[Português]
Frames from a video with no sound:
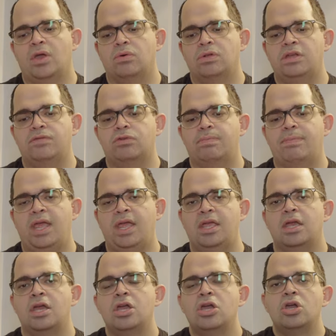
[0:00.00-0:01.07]
É um livro
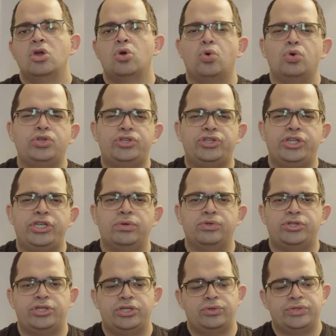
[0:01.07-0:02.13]
bem curtinho
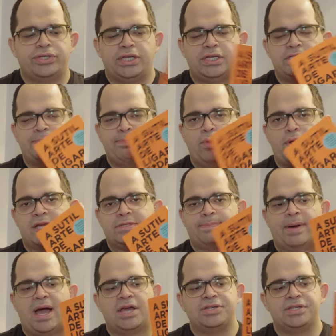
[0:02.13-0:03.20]
de duzentas e poucas
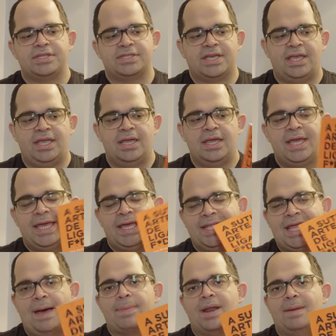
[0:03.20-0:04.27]
páginas aí,
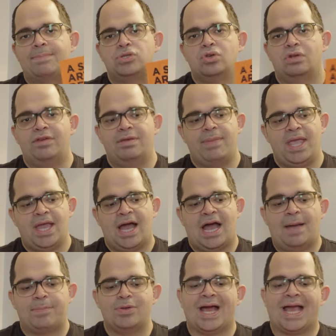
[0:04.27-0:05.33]
dá para absorver bem rápido.